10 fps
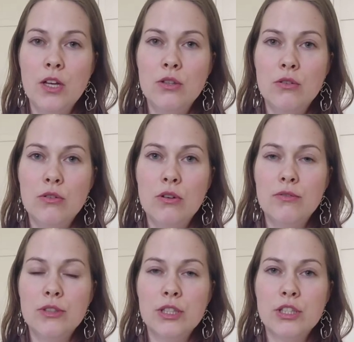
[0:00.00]
Но
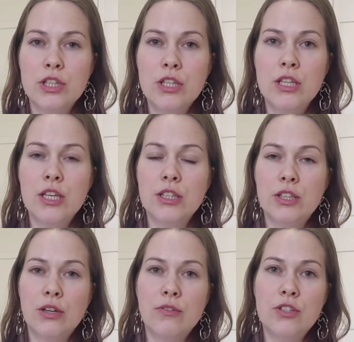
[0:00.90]
в отношении
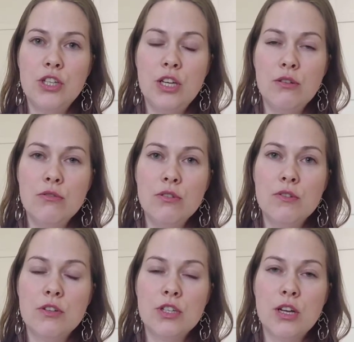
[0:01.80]
некоторых вещей люди
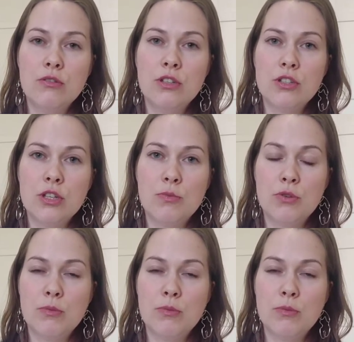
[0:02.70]
совершают ошибку.